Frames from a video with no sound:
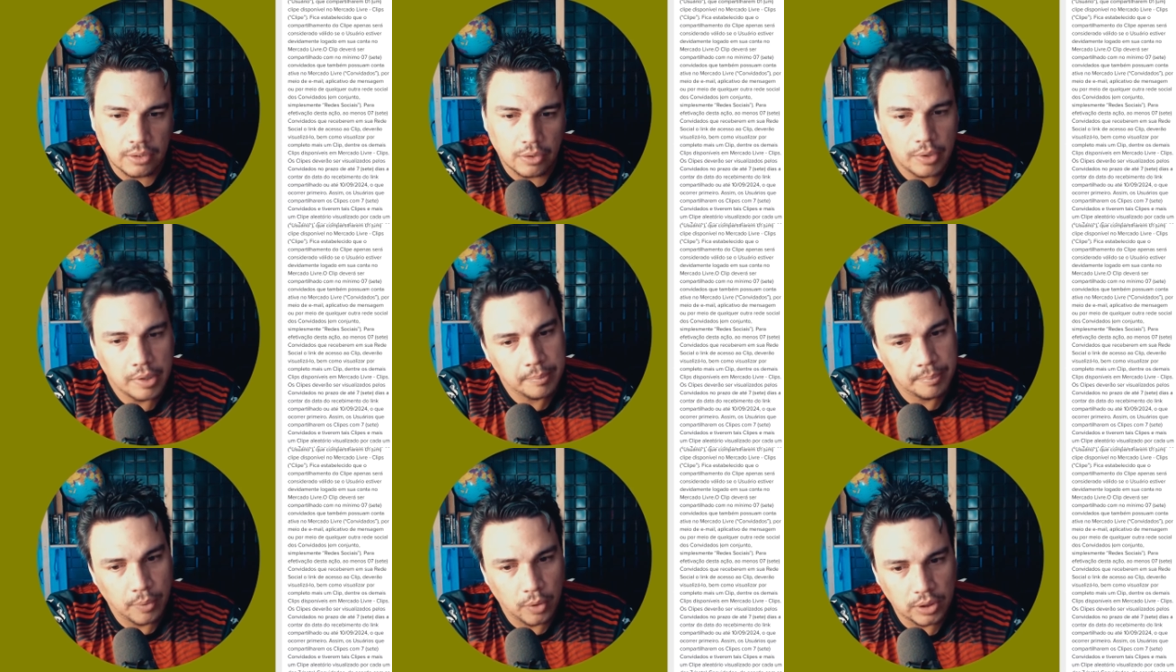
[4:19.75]

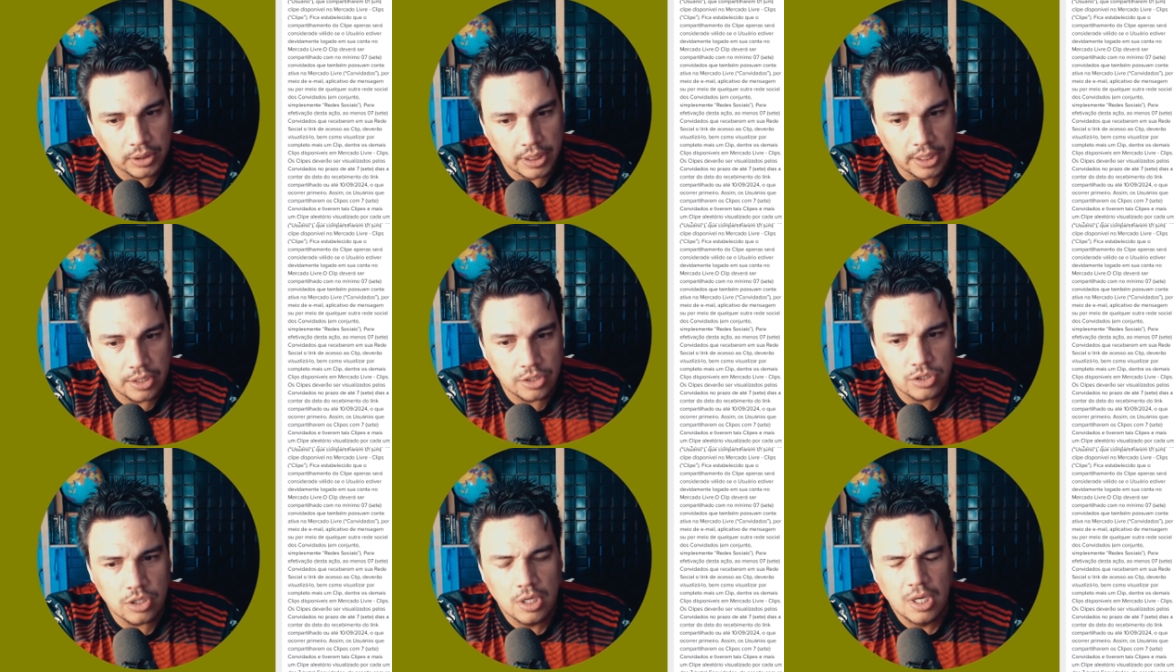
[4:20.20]
Então é
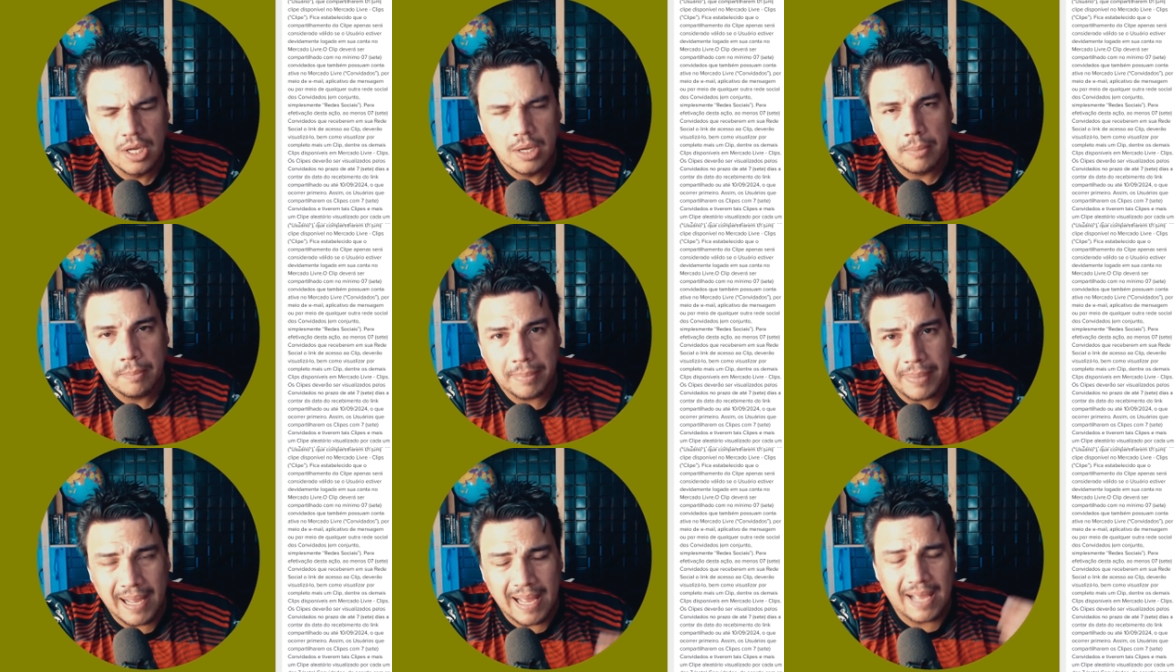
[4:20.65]
importante
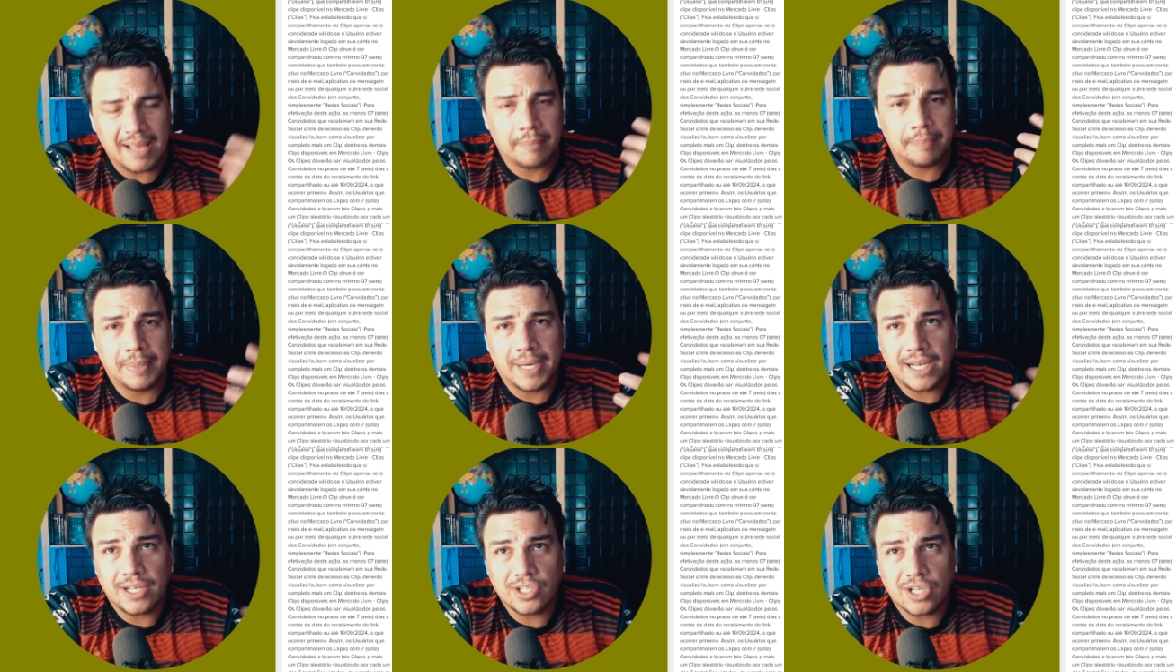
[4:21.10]

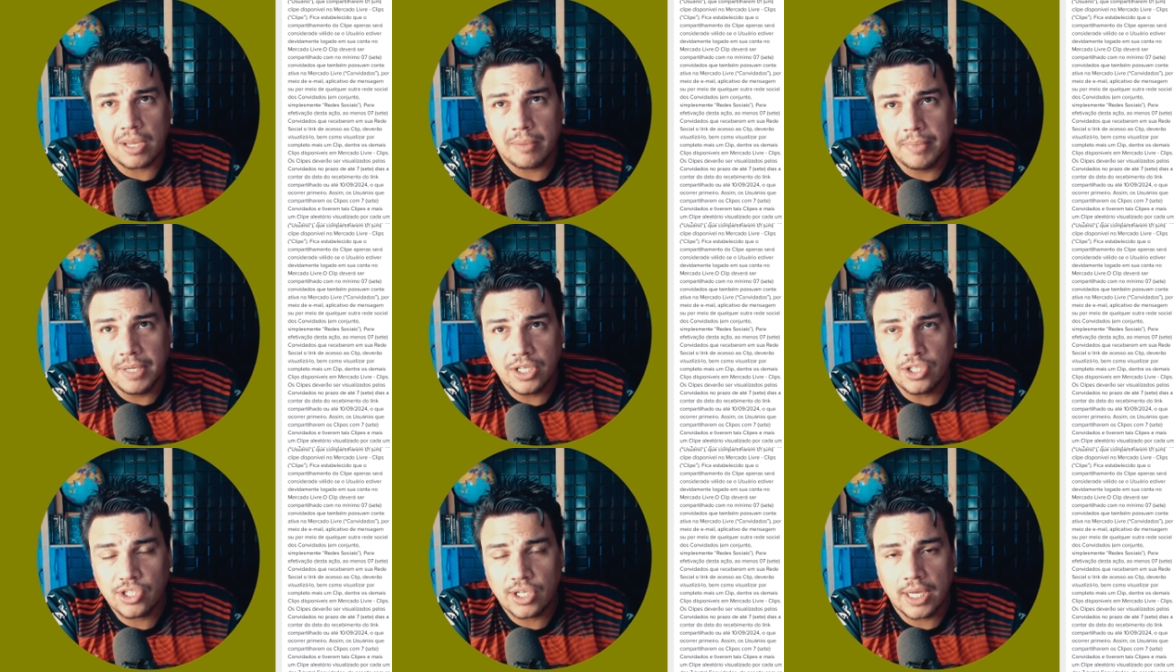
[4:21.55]
para
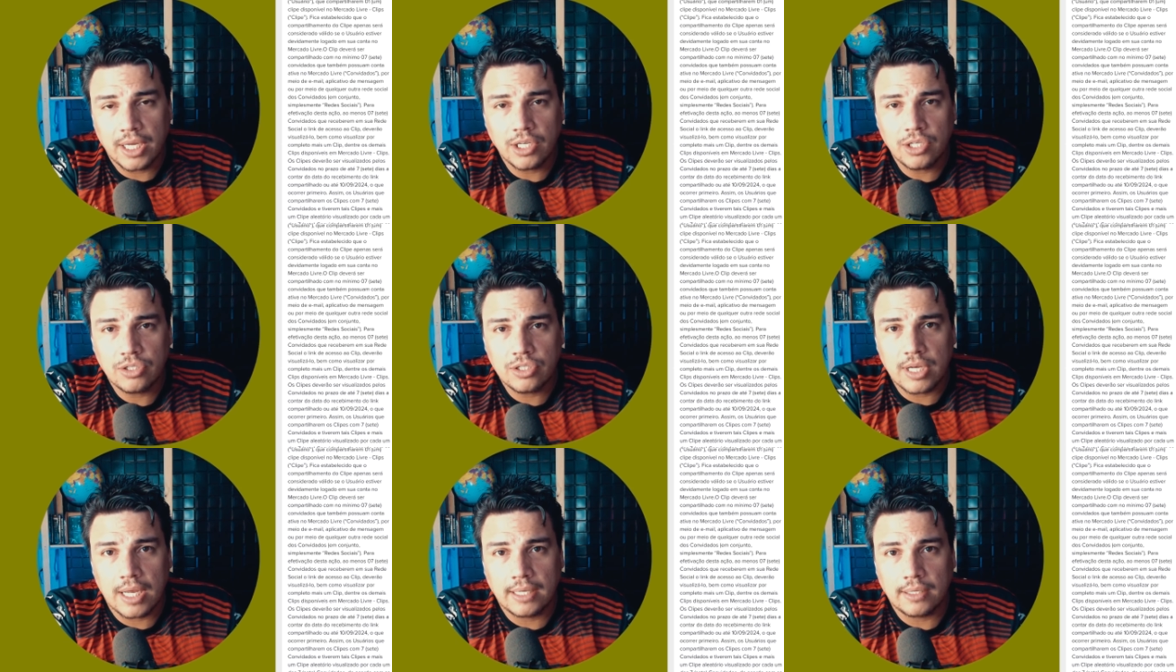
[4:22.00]
praticamente
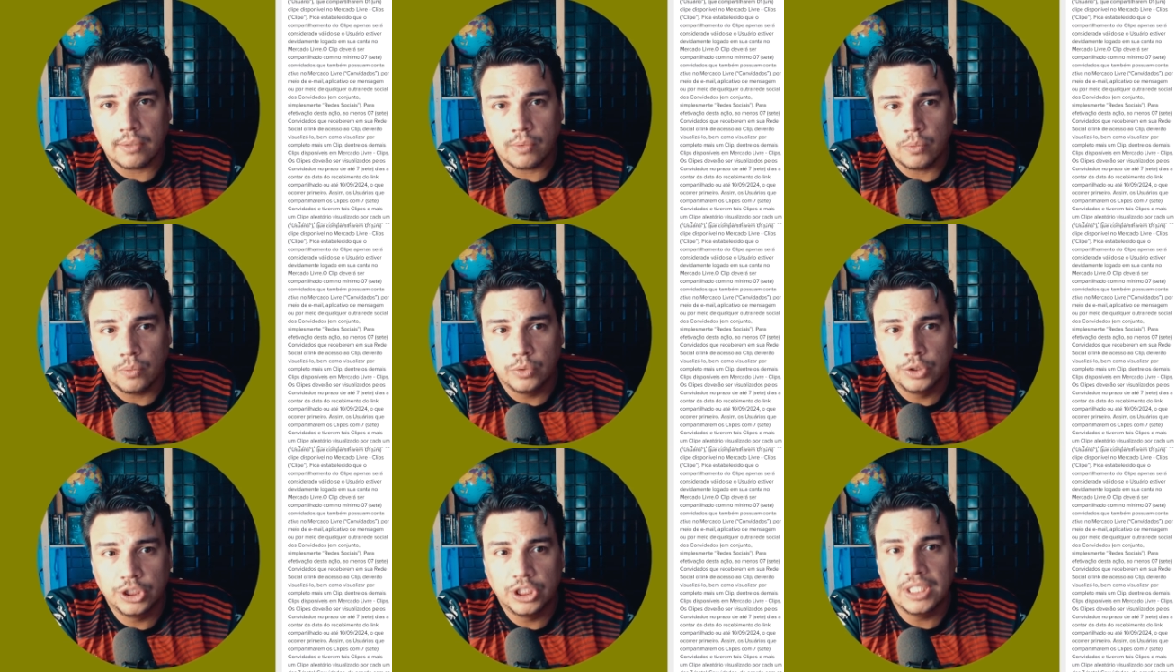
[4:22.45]
quem já
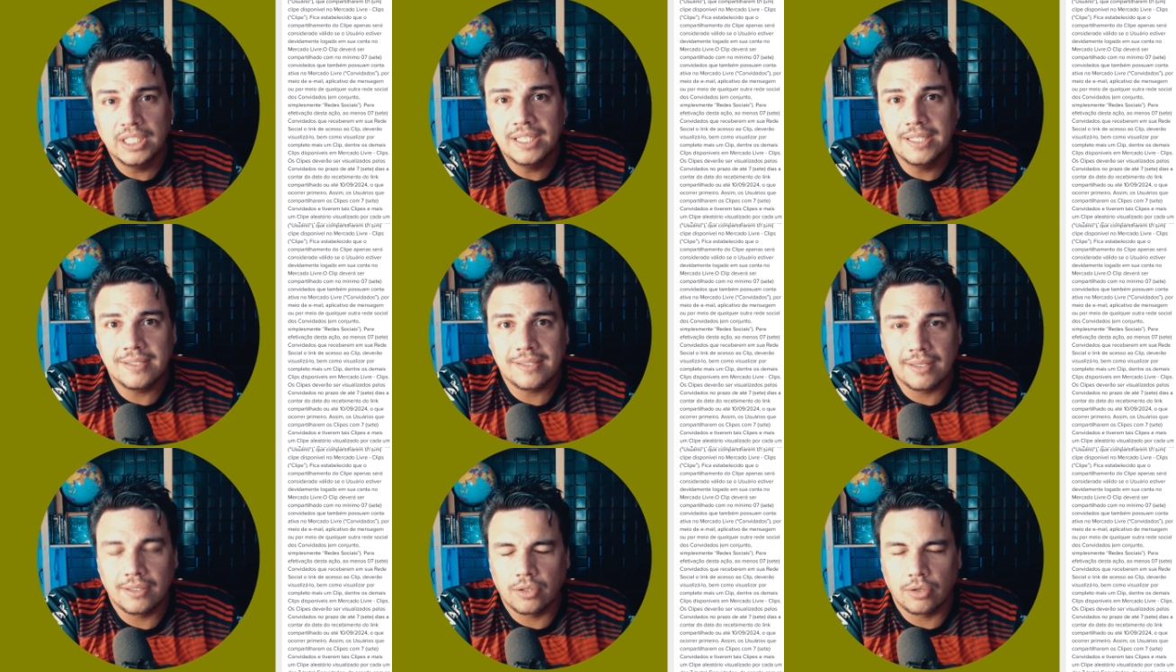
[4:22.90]

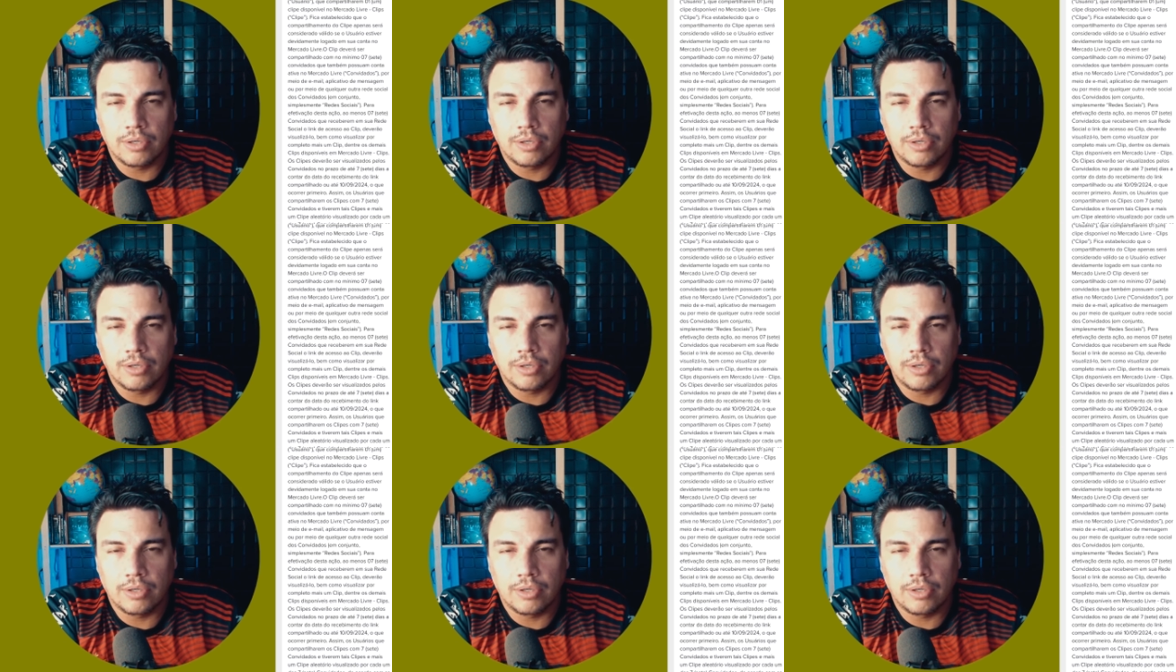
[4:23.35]
utiliza.